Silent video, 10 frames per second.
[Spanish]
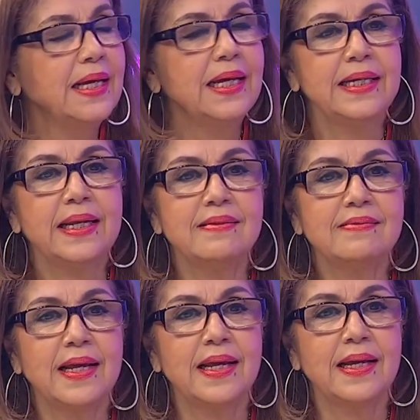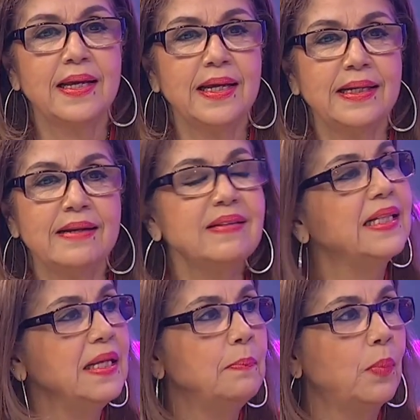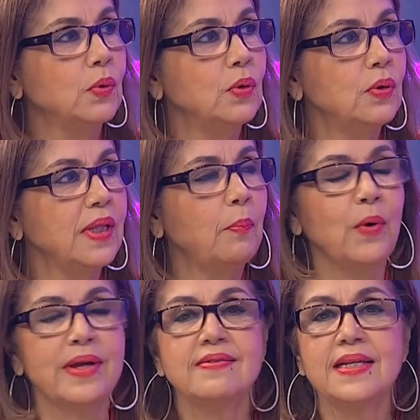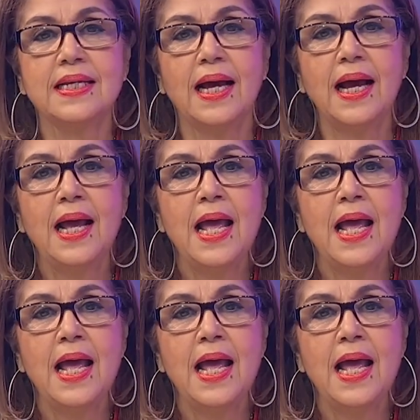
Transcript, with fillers: en ese, en ese tipo ¿no? de poesía.